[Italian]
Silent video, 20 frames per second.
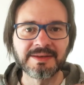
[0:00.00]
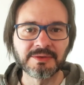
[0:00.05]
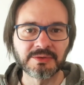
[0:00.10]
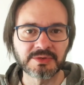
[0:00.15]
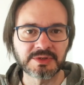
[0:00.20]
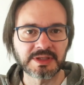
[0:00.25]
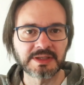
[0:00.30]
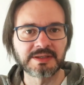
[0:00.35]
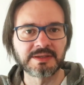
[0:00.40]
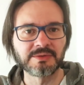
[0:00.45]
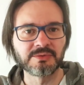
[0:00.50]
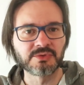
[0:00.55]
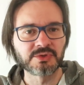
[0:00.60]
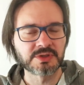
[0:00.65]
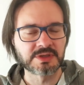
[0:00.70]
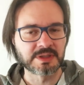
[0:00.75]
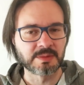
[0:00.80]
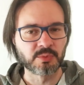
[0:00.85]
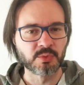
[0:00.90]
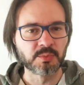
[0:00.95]
nonostante non
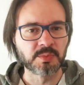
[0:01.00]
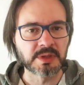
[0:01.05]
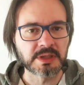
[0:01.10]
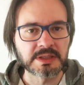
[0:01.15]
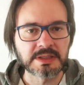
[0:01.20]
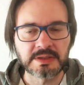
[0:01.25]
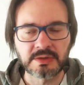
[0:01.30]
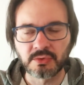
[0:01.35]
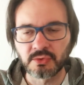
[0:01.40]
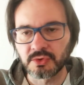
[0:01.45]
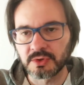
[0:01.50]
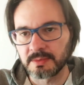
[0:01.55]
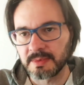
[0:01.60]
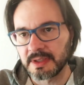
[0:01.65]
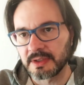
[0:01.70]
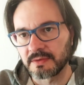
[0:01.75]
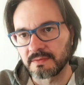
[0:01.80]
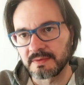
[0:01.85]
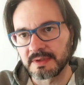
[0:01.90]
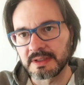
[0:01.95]
ci sia più preziosi, ma
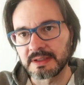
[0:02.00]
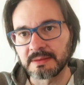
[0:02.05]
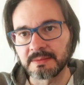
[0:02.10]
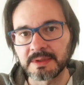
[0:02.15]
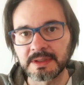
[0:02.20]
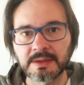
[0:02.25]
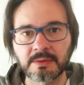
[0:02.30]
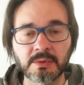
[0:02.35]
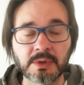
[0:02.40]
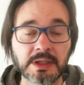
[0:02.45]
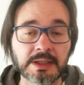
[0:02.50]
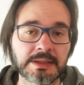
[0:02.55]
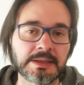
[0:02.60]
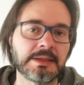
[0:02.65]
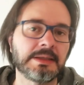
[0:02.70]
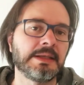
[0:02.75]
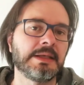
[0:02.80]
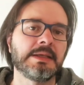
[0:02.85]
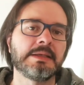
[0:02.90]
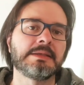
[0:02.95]
hanno evidentemente quella
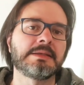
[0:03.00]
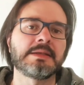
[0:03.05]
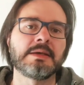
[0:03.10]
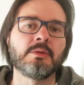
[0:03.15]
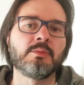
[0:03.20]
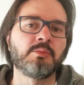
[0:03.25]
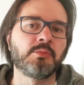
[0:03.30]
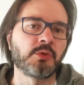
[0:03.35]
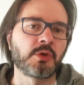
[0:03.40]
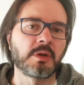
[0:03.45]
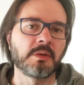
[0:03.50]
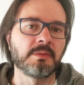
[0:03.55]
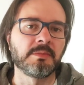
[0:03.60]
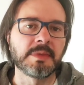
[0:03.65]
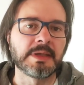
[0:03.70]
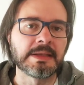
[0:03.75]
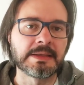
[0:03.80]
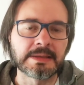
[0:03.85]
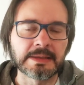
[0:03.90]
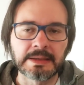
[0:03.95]
tendenza, o
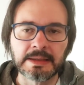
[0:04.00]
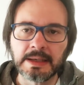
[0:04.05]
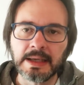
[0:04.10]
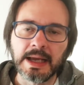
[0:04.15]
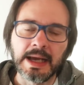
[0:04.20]
probabilmente,